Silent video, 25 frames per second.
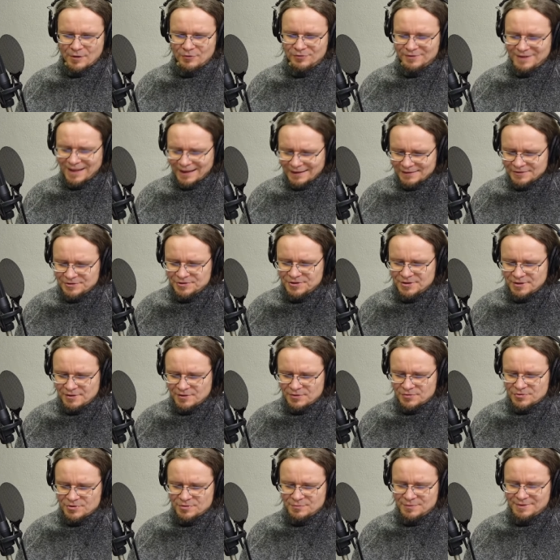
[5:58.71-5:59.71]
oddalić,
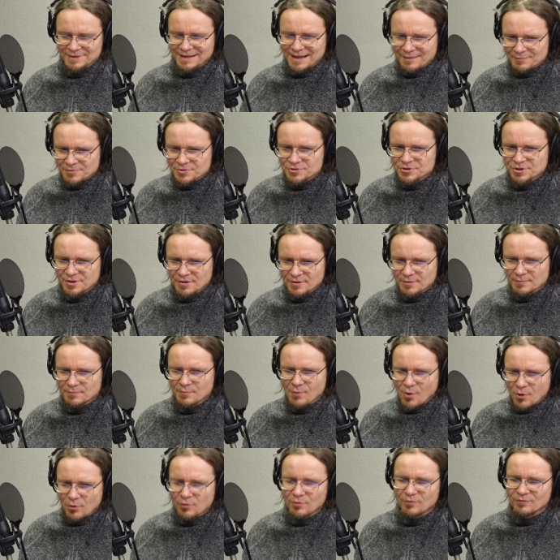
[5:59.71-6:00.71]
tylko żeby tam, gdzie
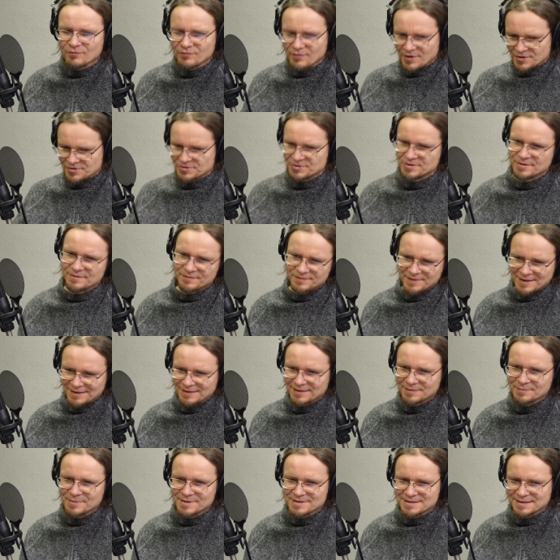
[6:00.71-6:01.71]
mogą właśnie, w
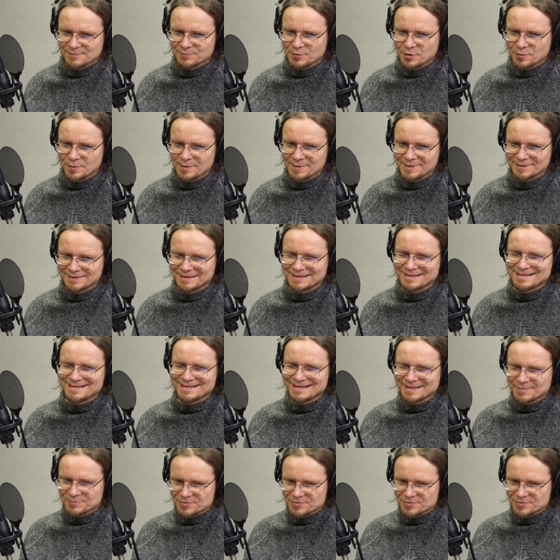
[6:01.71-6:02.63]
takich miejscach problematycznych,